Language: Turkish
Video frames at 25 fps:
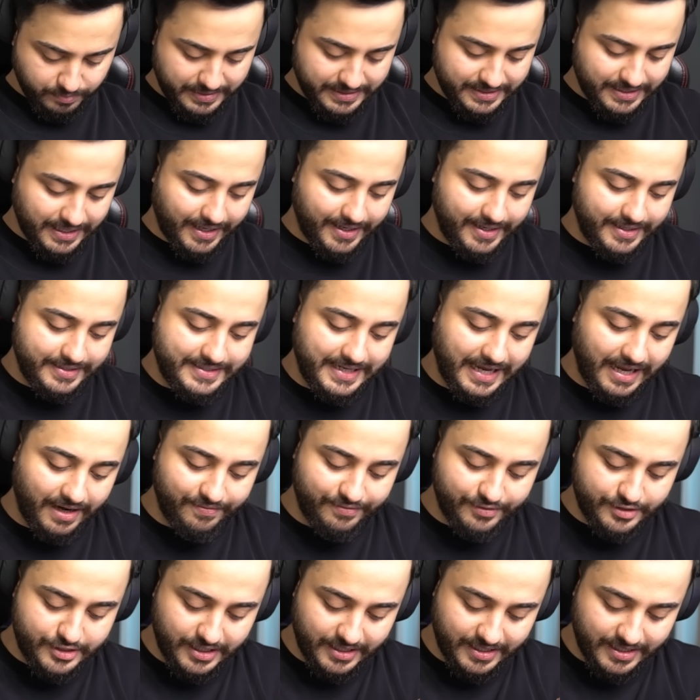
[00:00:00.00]
Bir tane
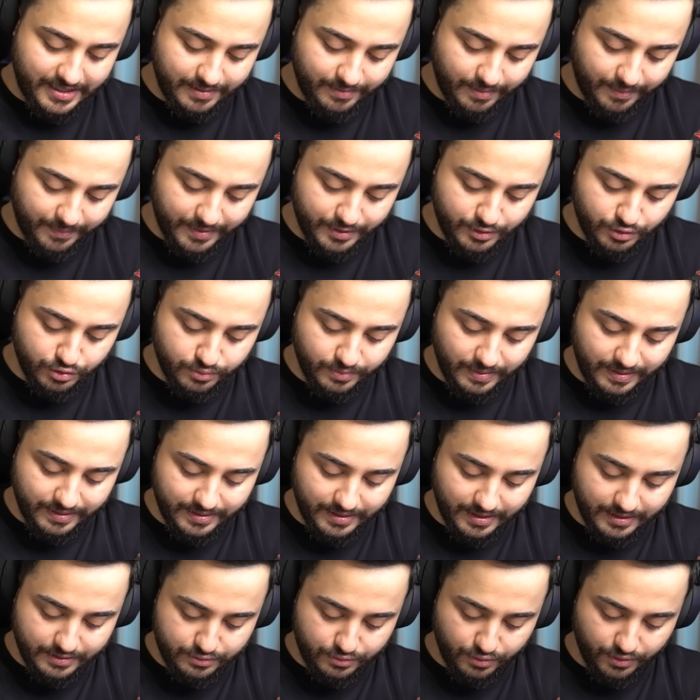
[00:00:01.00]
selfie çekeyim hemen
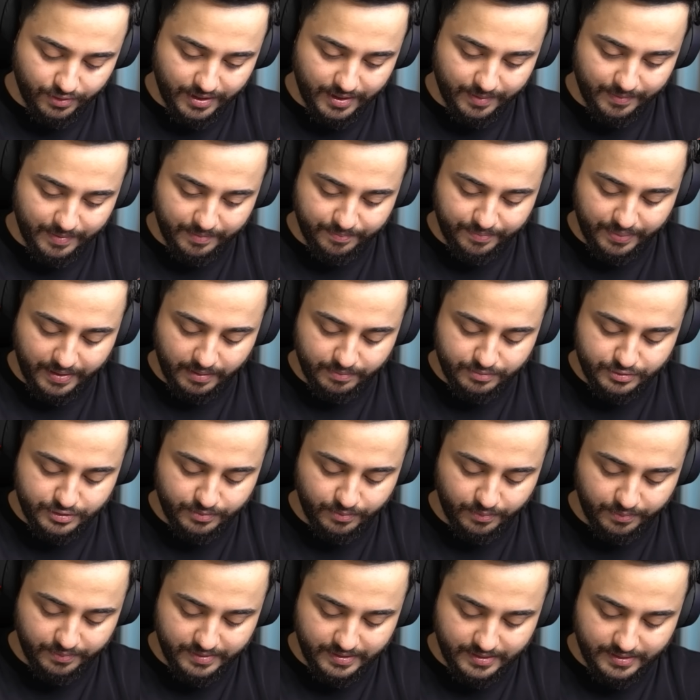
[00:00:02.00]
dümenden. Sonra hemen PUBG
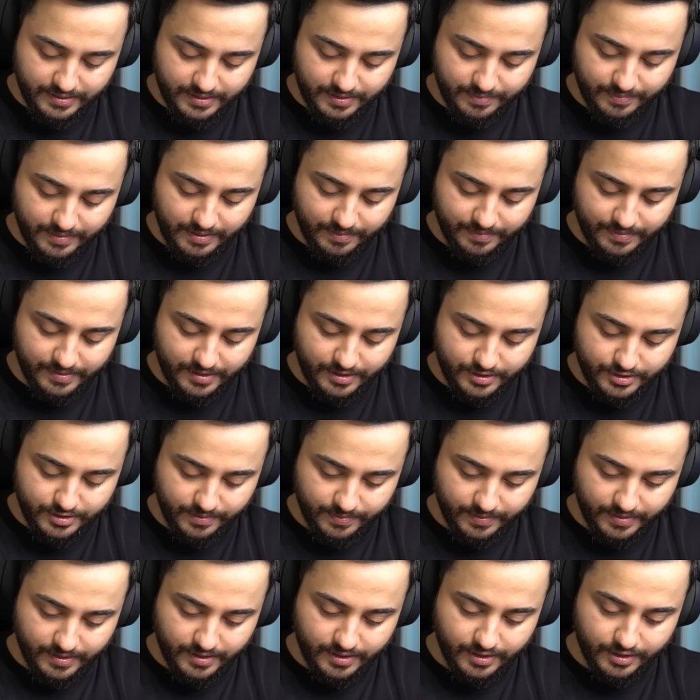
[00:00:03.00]
Mobile indirmeye
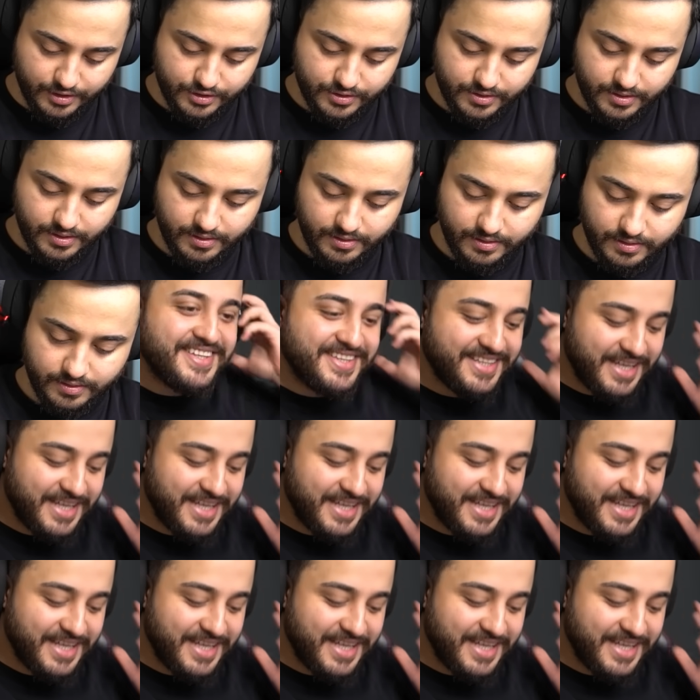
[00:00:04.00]
bırakacağım arkadaşlar.